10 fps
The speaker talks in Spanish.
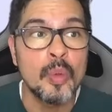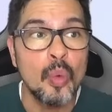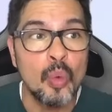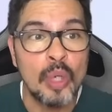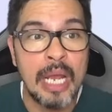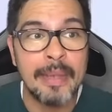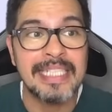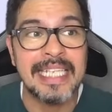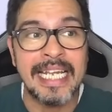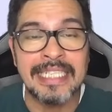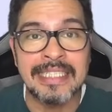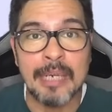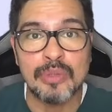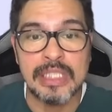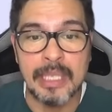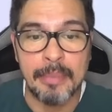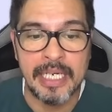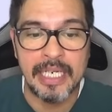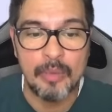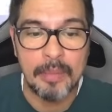Una vez entramos a esta
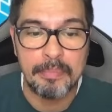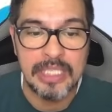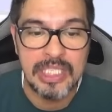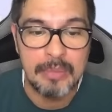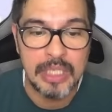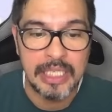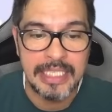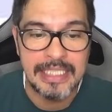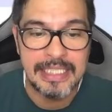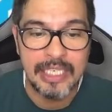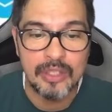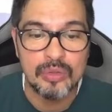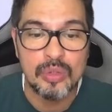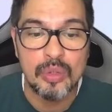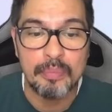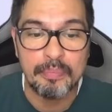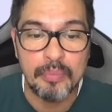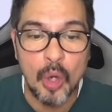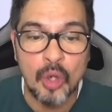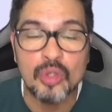página web, pinchamos aquí en Serium
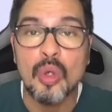on